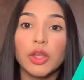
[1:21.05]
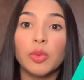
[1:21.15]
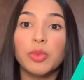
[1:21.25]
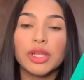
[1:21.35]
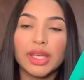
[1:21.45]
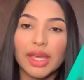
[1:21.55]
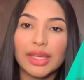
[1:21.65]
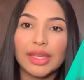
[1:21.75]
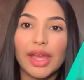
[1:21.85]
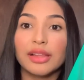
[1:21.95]
e o porquê
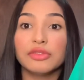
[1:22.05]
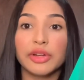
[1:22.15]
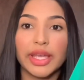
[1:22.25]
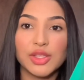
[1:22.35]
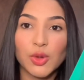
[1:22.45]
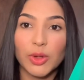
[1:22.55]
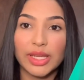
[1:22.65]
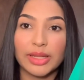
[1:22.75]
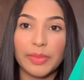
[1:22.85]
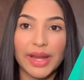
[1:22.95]
que ela foi a
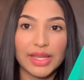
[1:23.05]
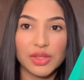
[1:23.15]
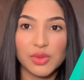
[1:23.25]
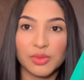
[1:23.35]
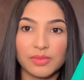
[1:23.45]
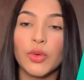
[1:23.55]
escolhida para isso.